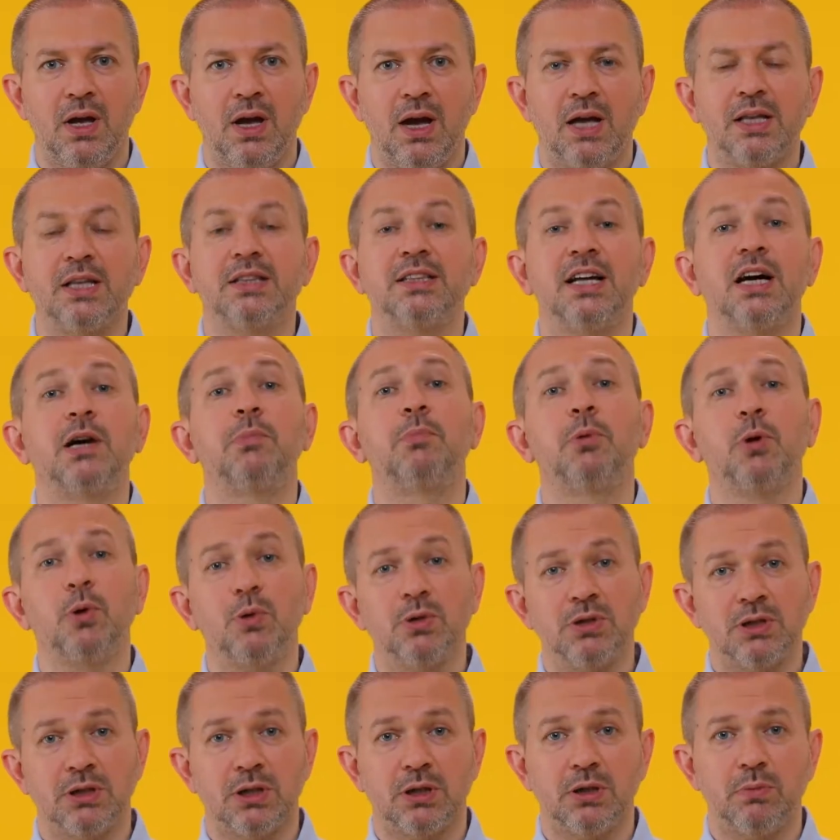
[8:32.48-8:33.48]
Это так
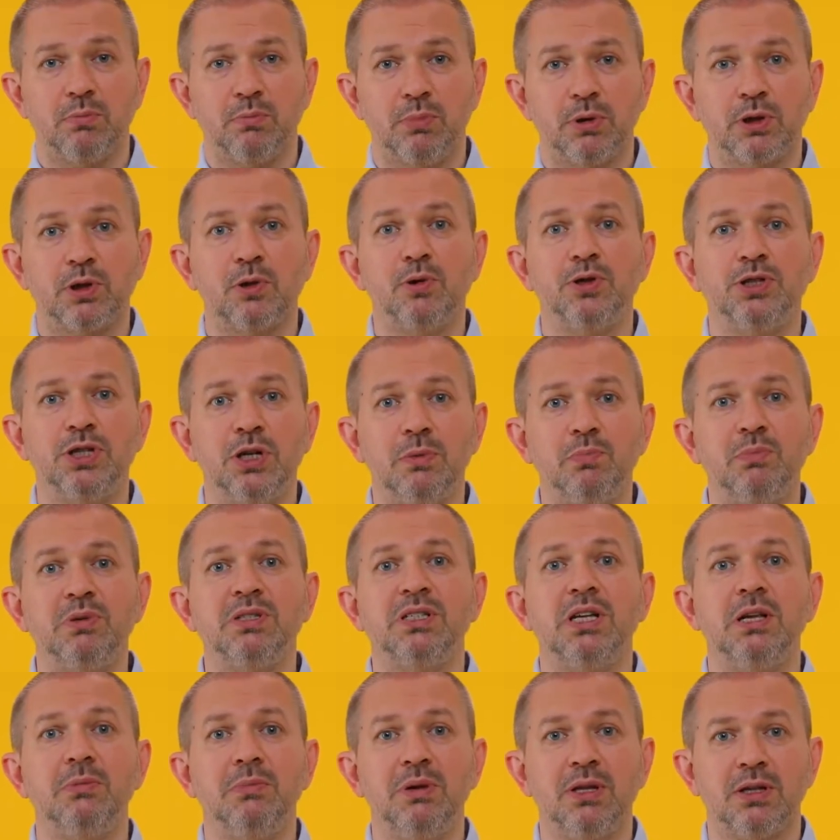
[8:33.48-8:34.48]
просто подключить
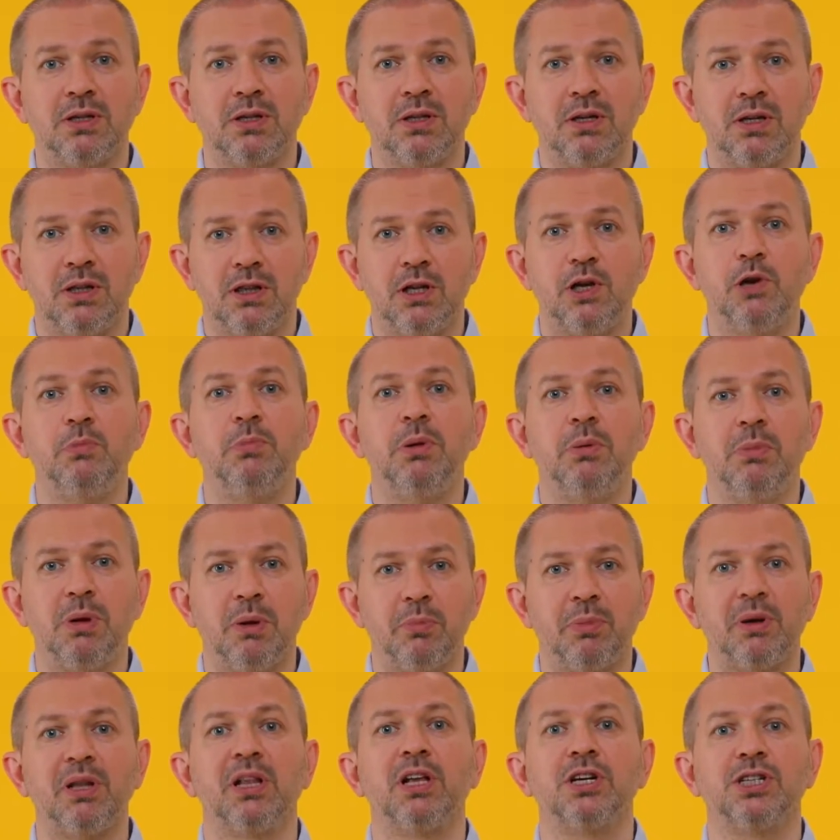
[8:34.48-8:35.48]
безлимит на любимое
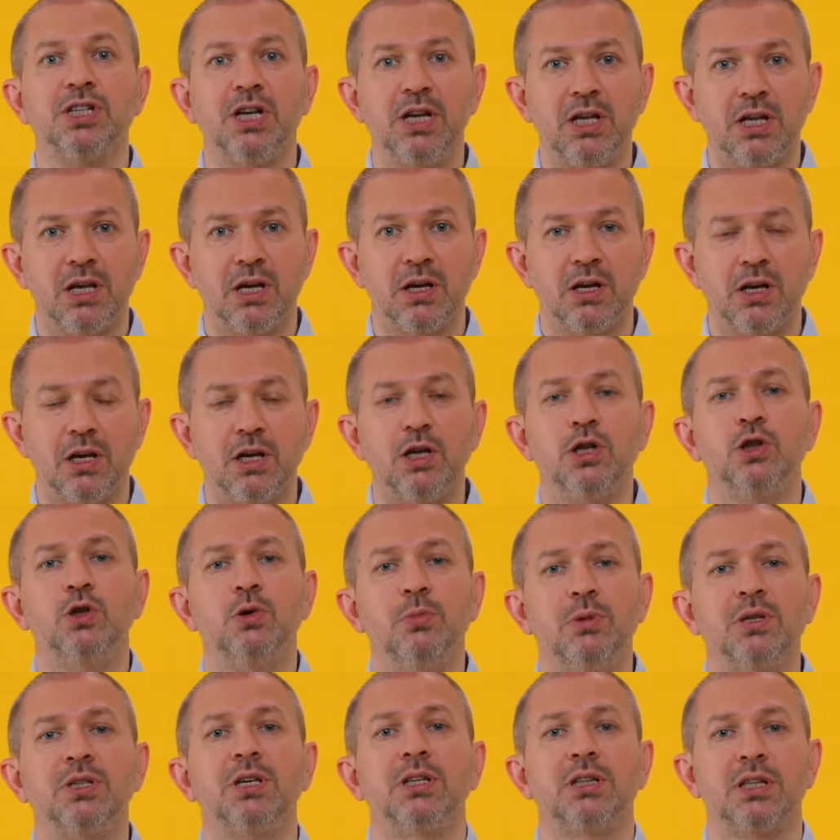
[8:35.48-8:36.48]
приложение и не
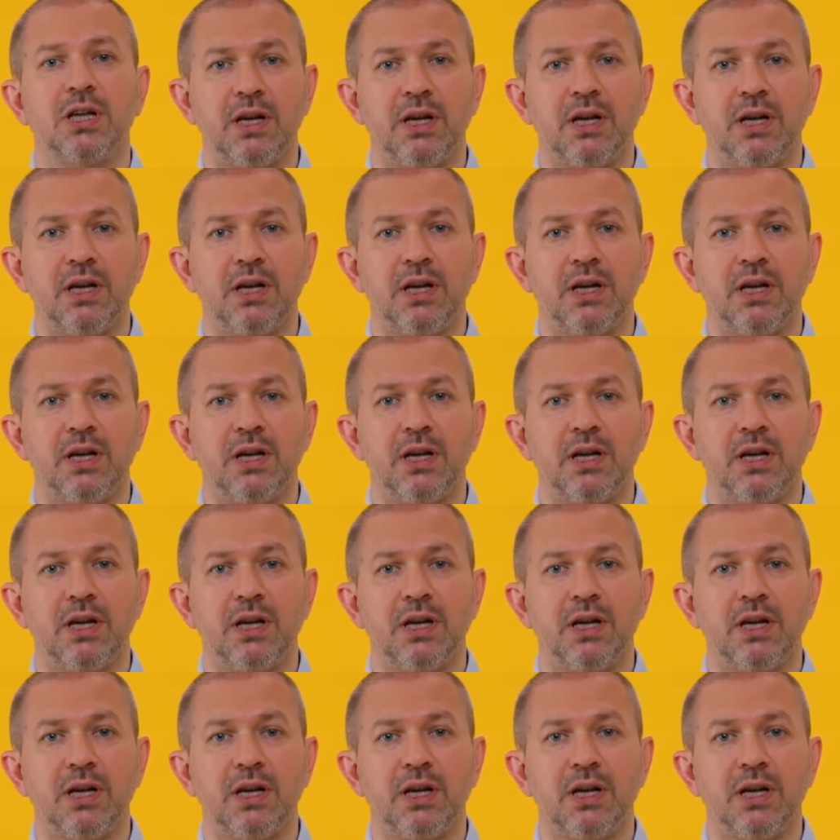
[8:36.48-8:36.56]
думать о